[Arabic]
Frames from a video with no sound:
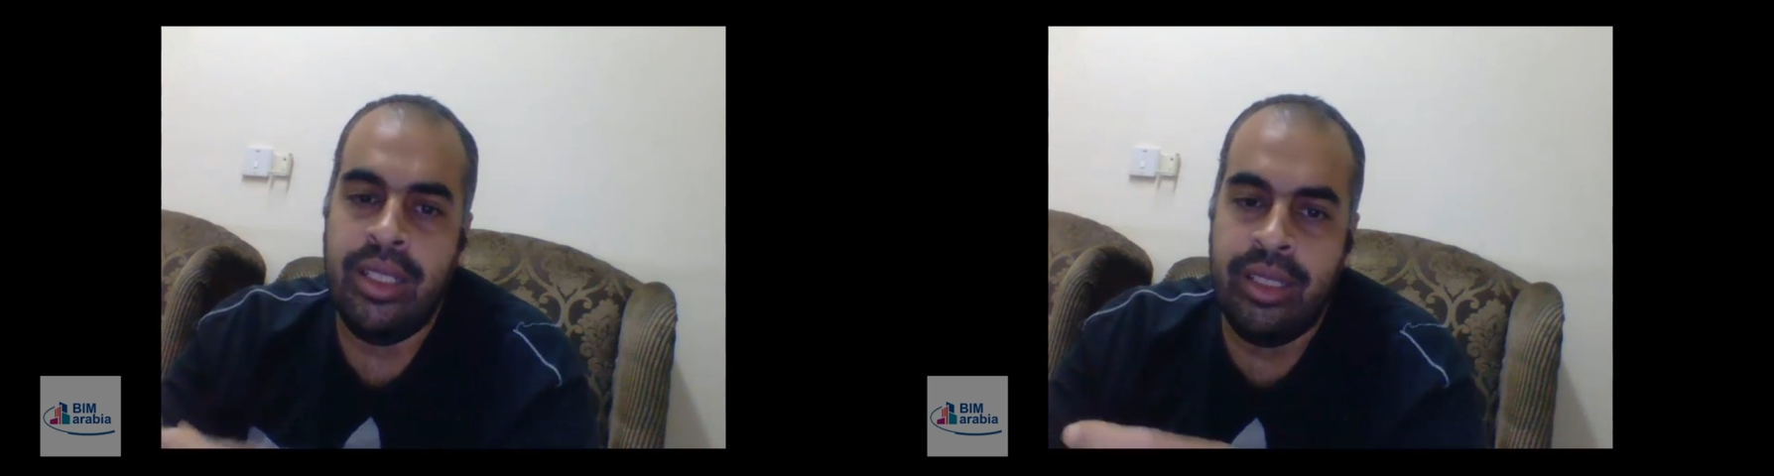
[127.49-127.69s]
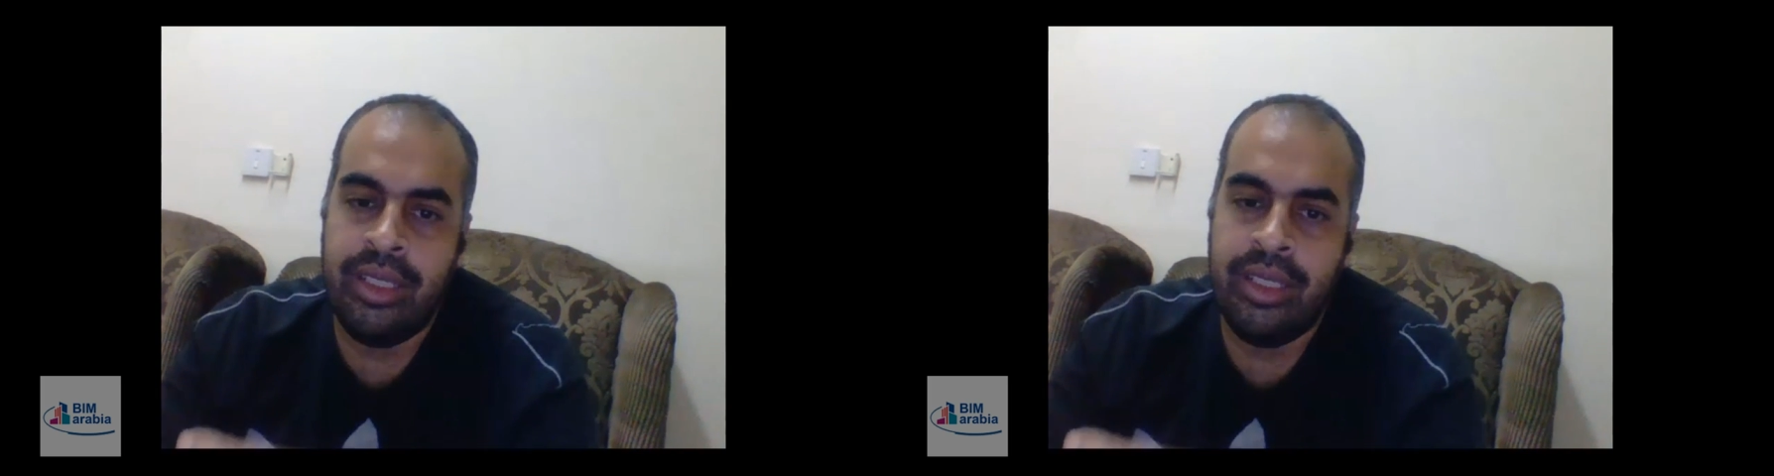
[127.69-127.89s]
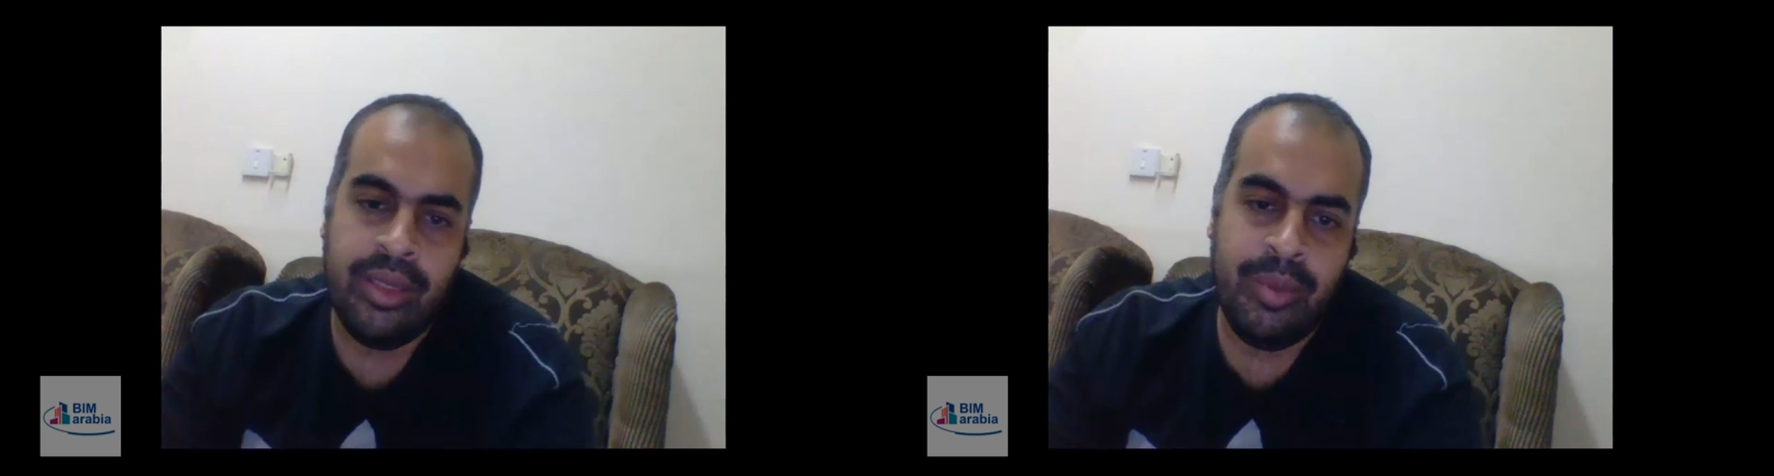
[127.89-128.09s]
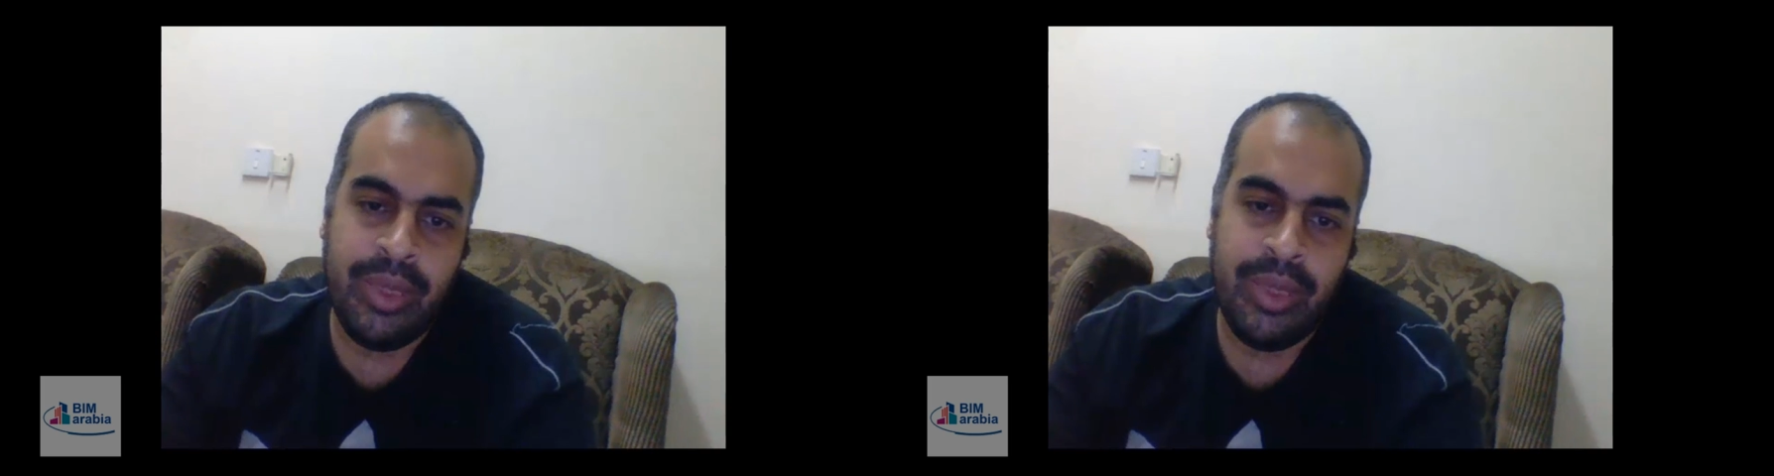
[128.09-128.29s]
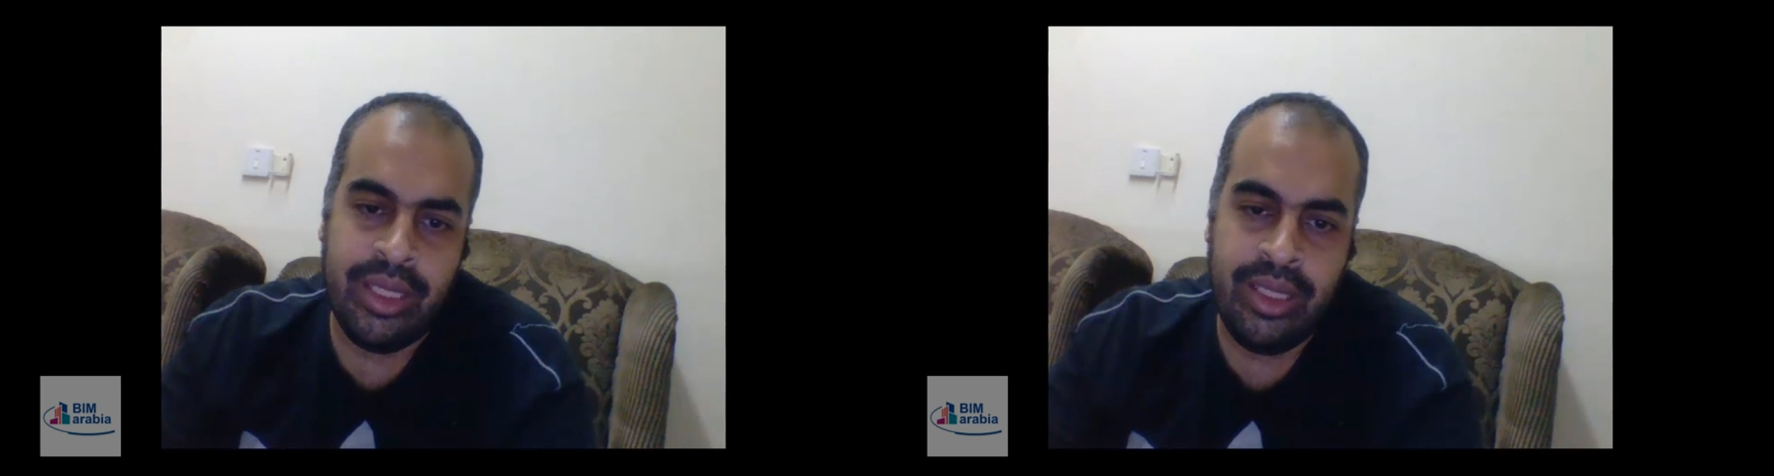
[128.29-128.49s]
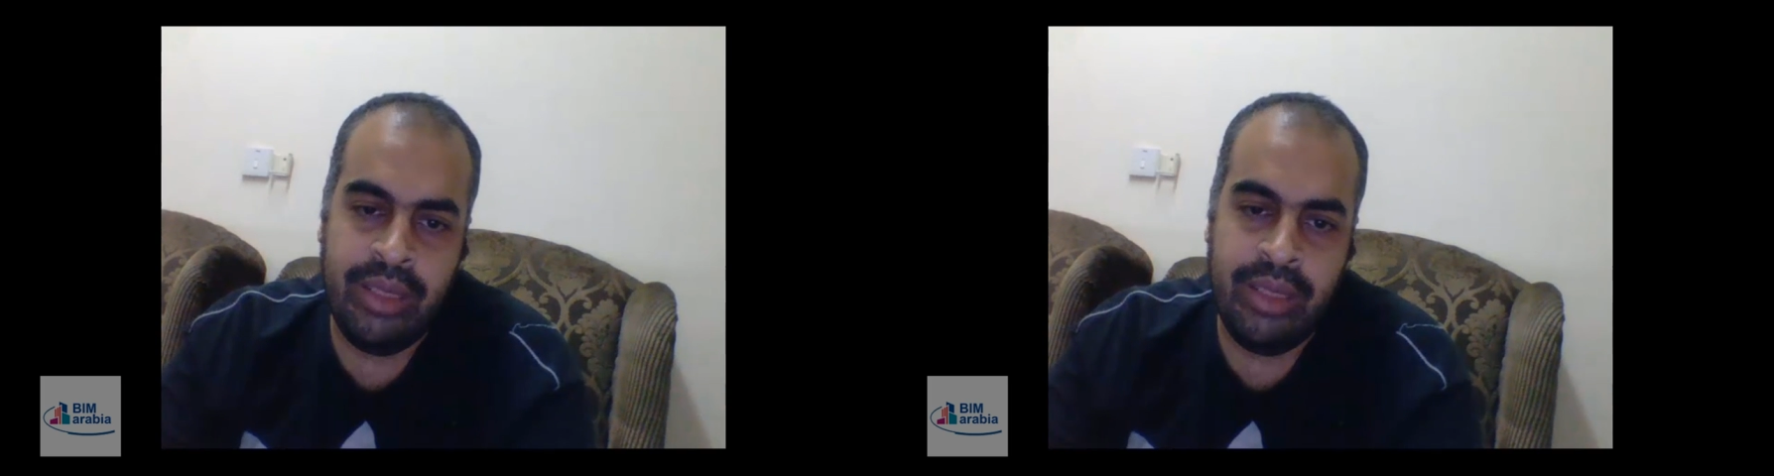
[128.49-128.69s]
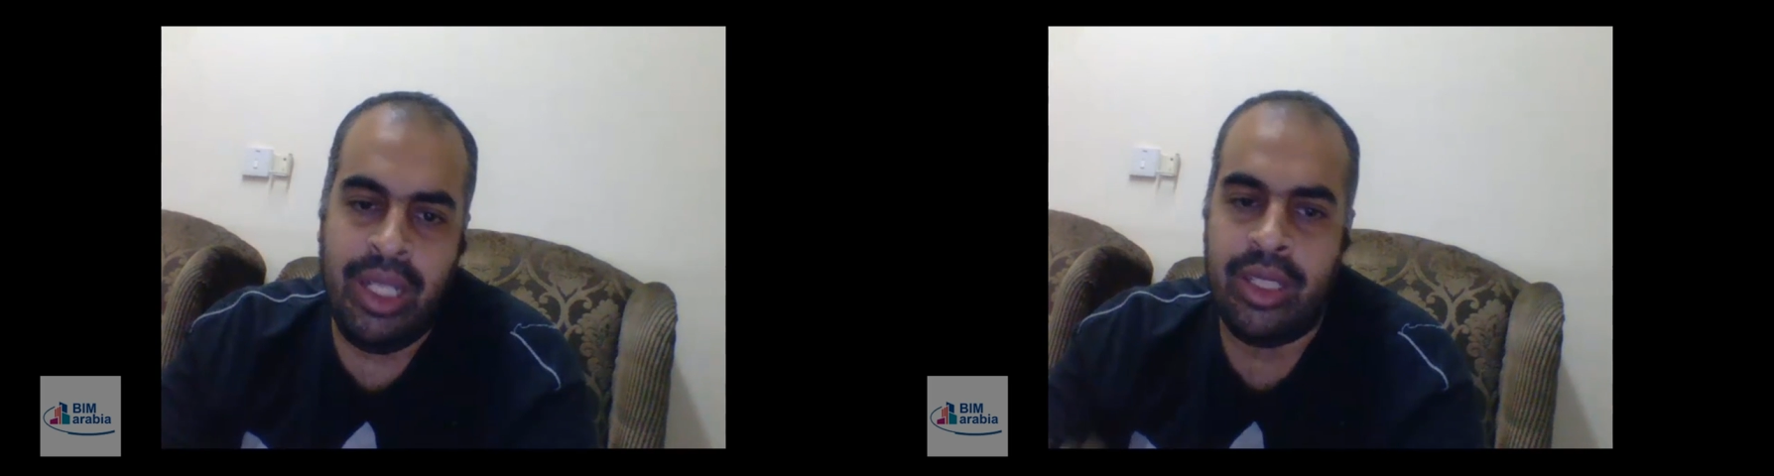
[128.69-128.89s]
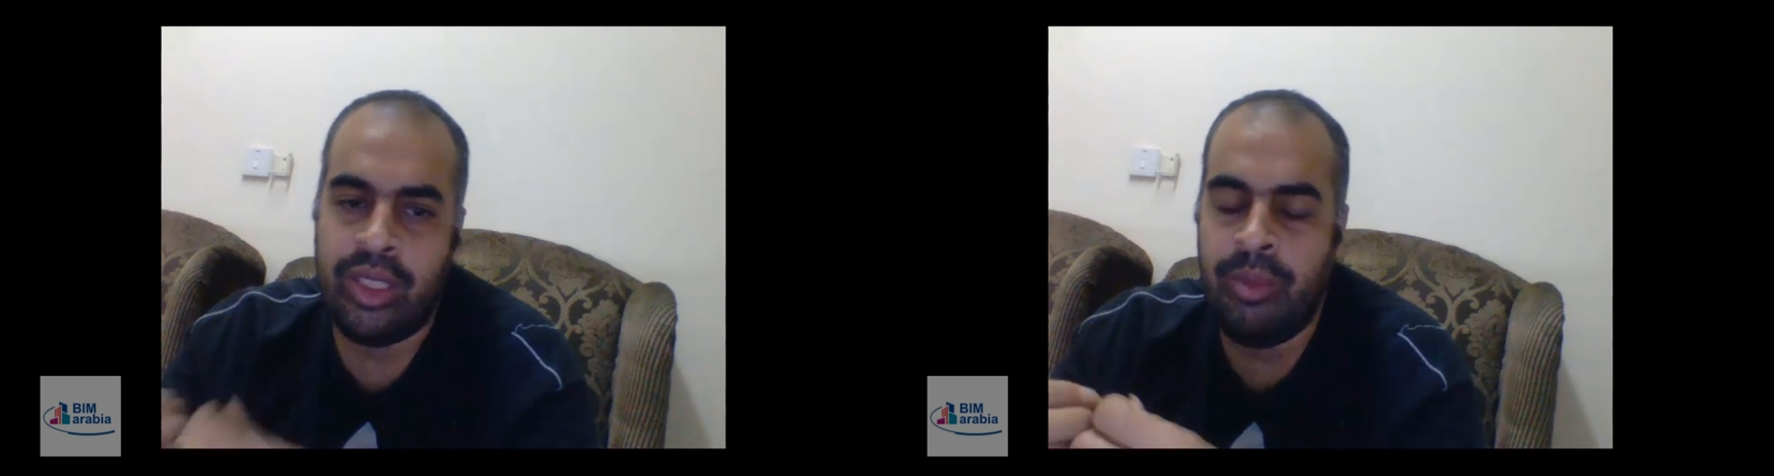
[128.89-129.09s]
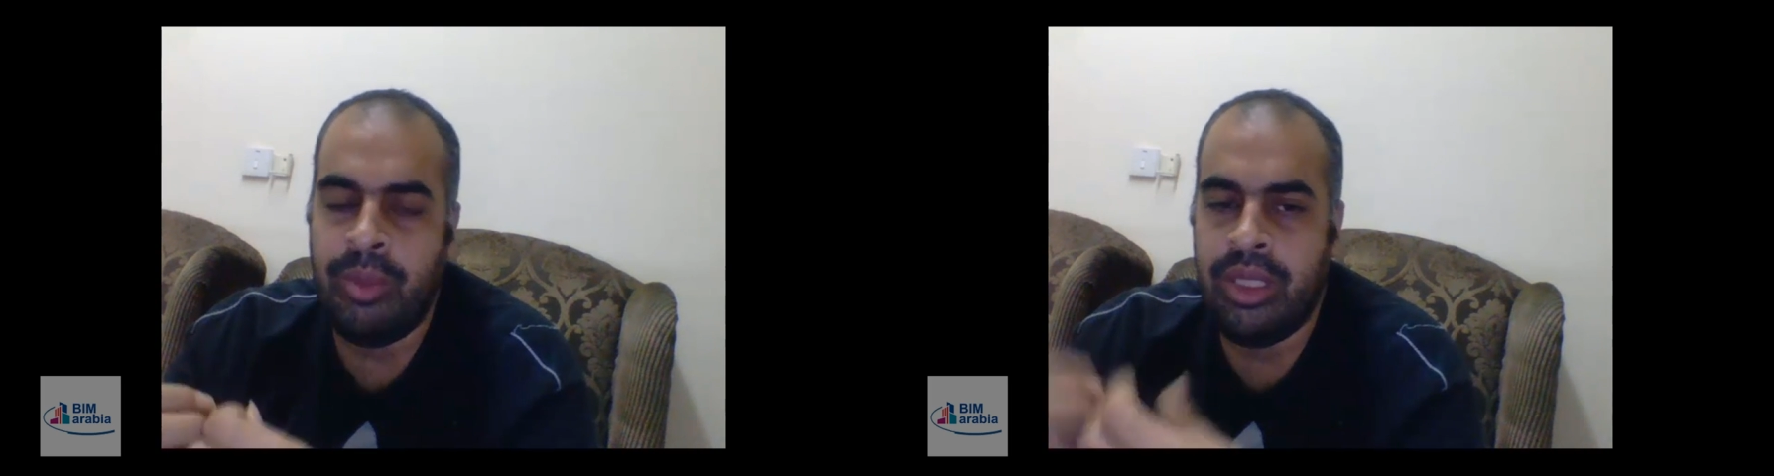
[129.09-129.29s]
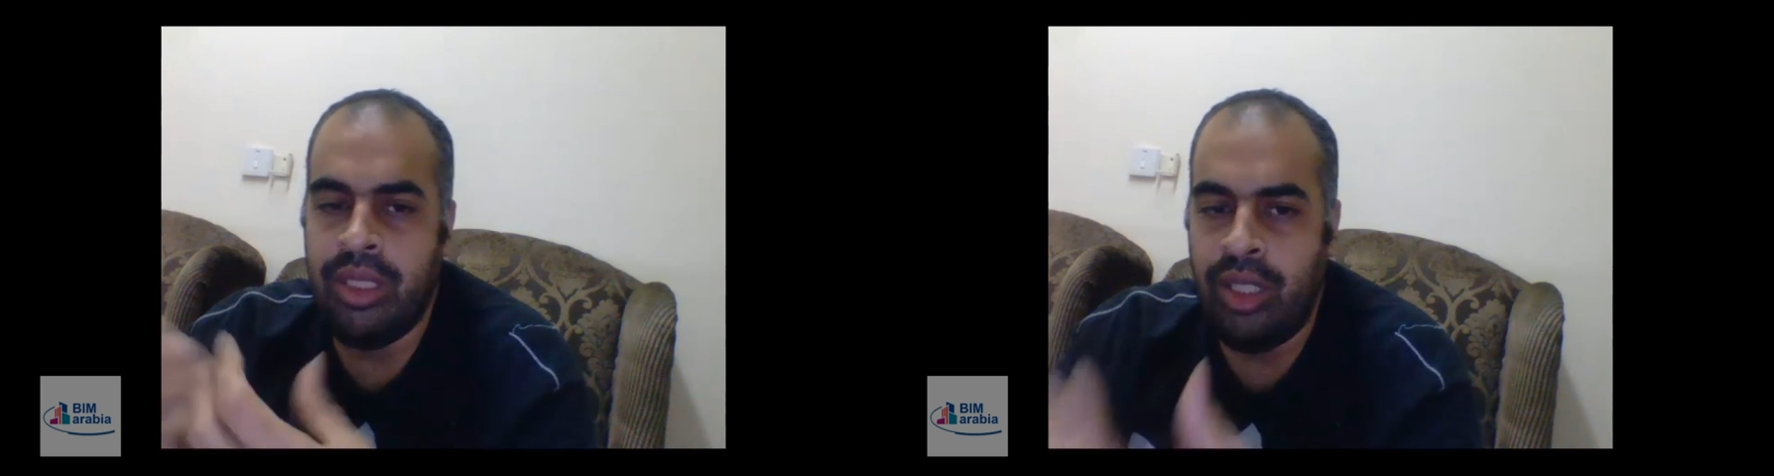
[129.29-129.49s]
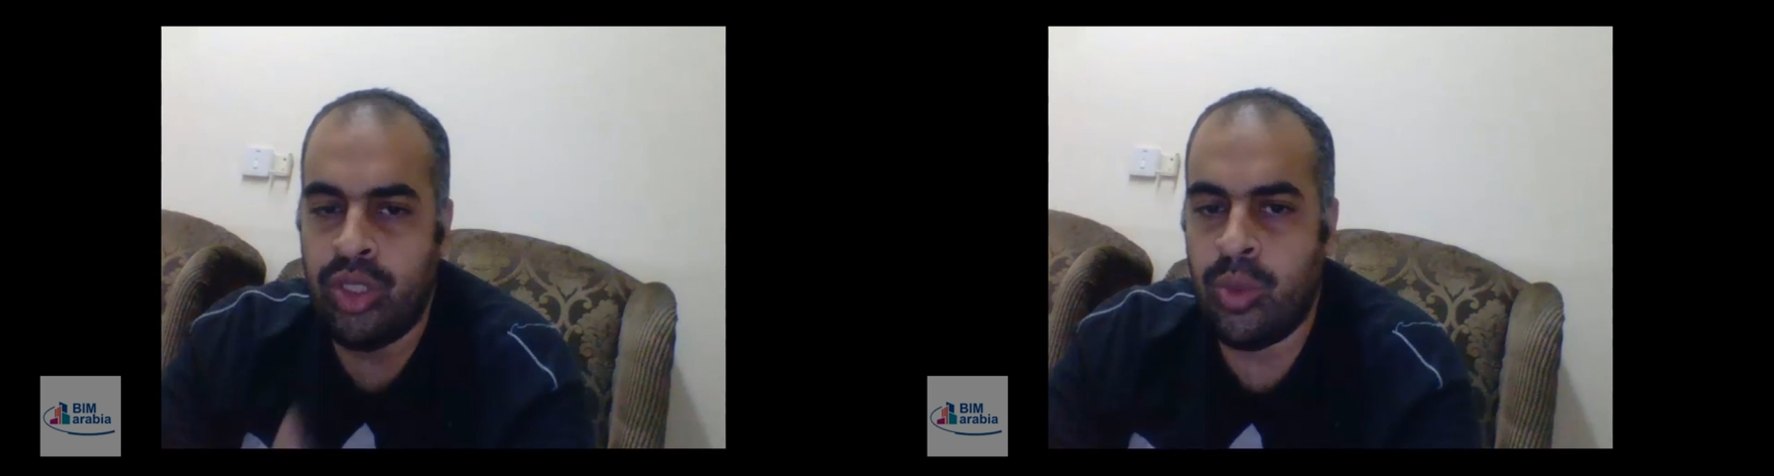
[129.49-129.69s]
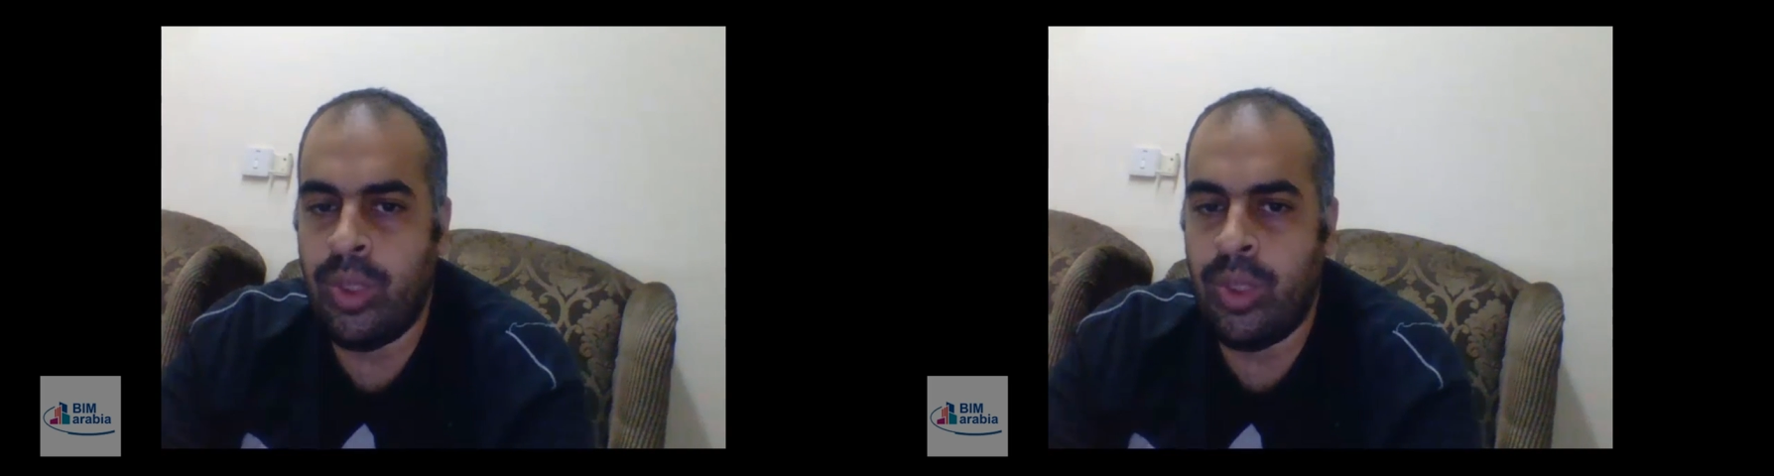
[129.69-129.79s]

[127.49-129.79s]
التزم بالتسليمه عشان ما تضيعش